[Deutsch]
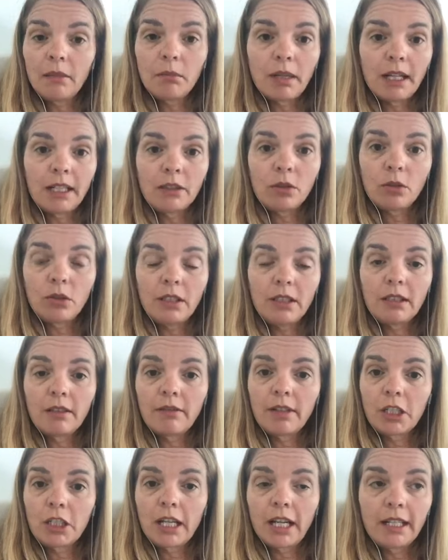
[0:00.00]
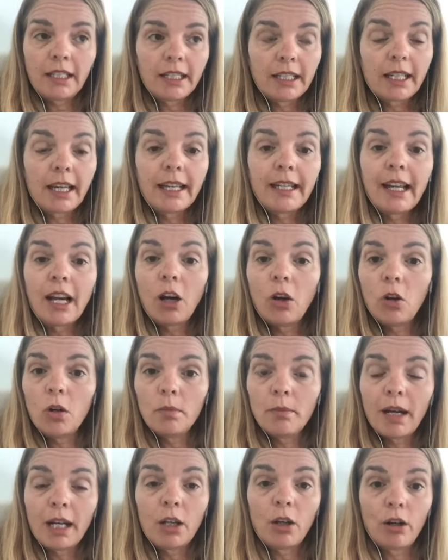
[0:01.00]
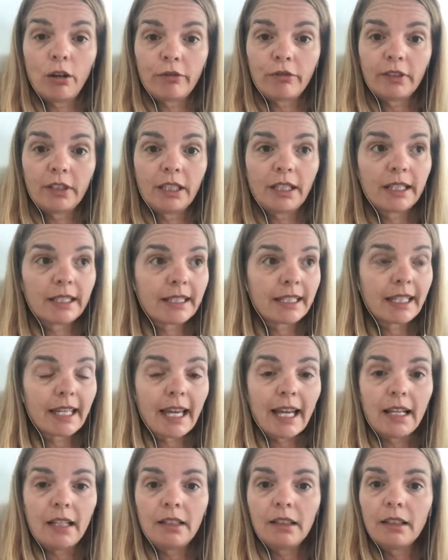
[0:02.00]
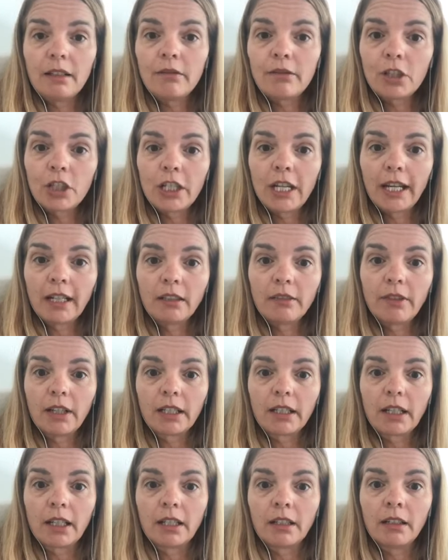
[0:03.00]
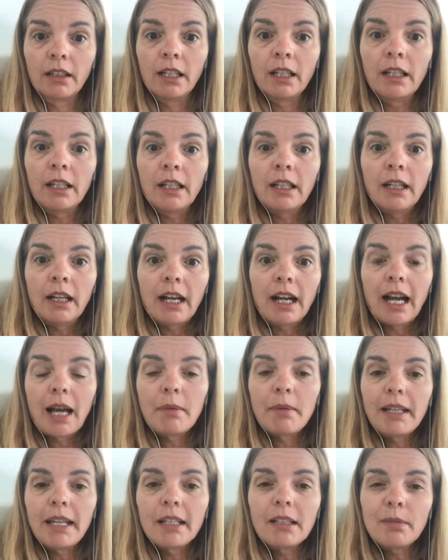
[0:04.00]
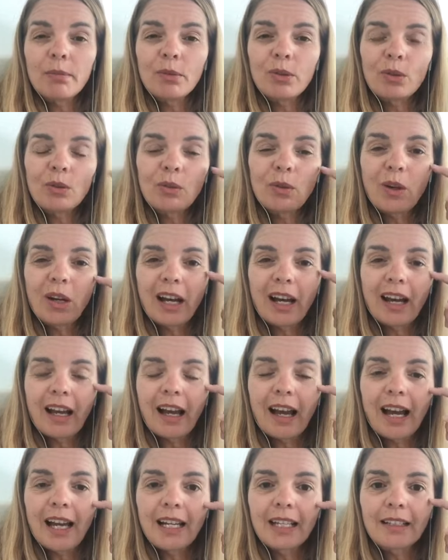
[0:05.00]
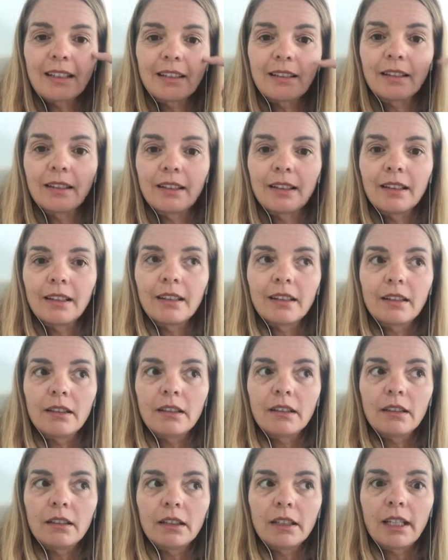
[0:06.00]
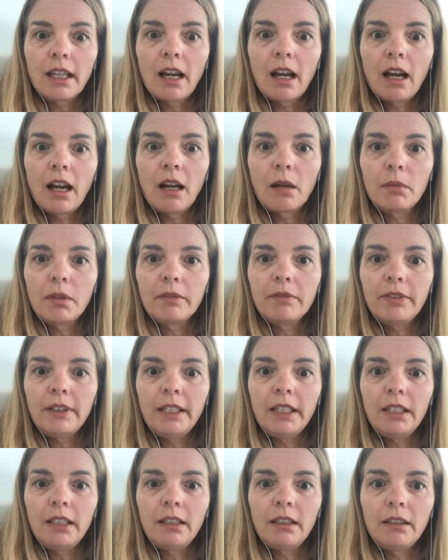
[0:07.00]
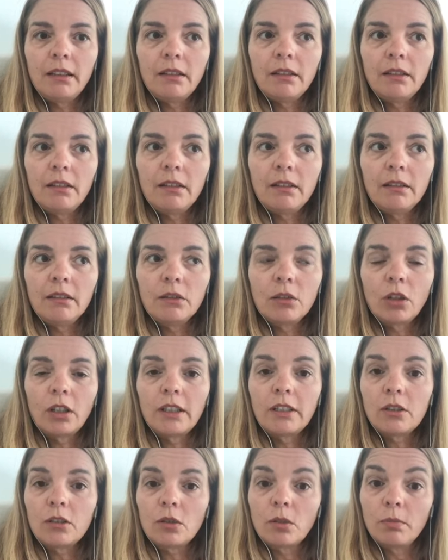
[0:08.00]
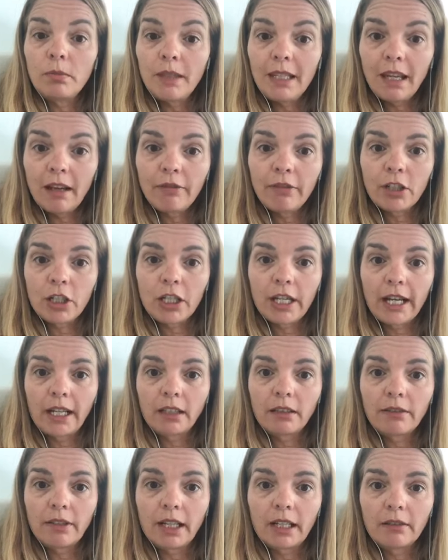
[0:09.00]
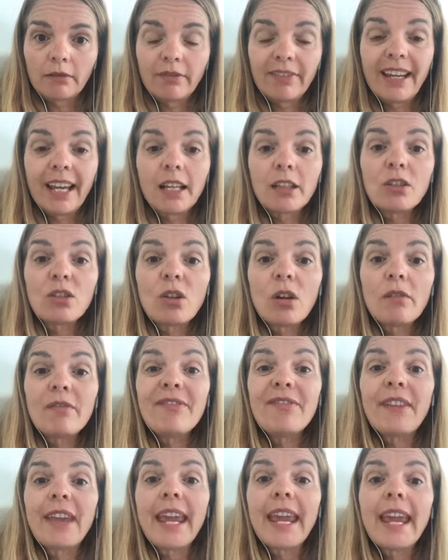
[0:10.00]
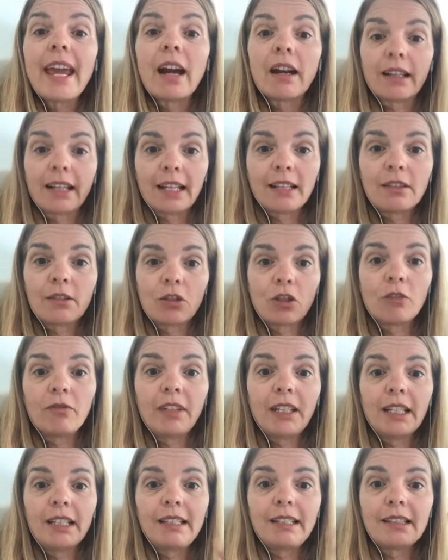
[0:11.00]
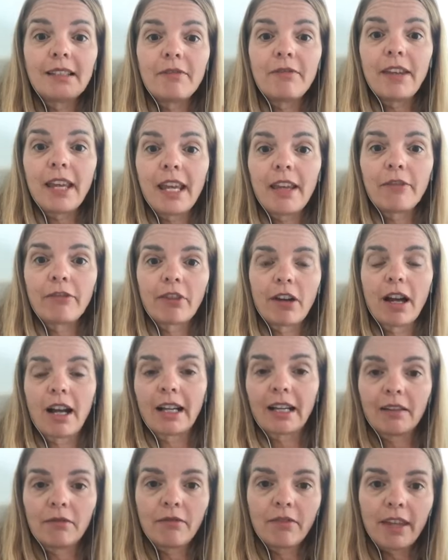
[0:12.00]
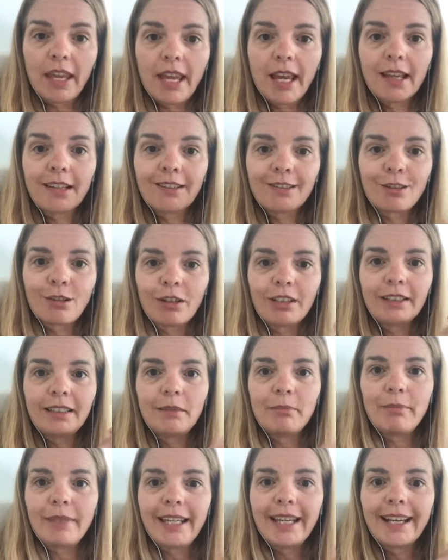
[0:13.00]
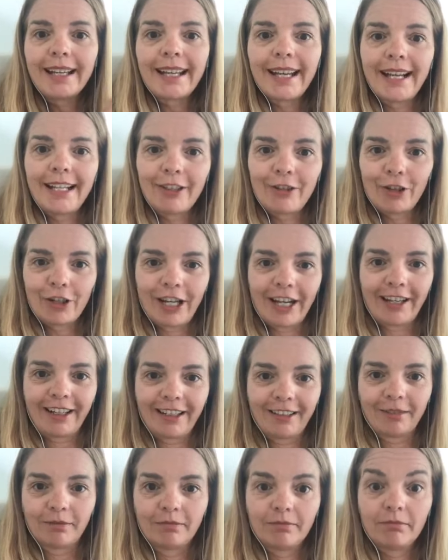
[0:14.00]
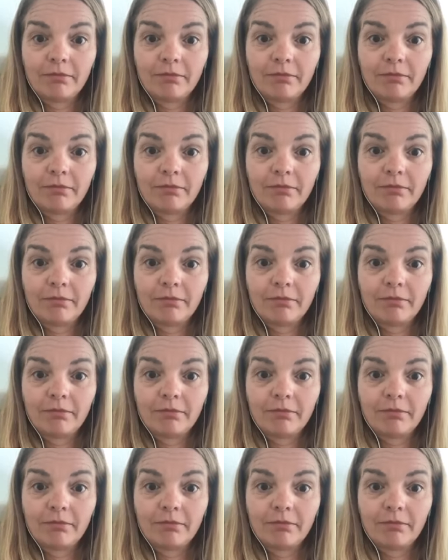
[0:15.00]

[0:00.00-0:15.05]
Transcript: mal zu dieser Wahrscheinlichkeit auch mal öffnen, dass Geld verschenkt werden kann. Aber jetzt musst du achten. Ja, aber wie soll das zu mir verschenkt werden? Wer, so, wer, jetzt schon wieder diese W-Frage, wer sollte mir Geld schenken?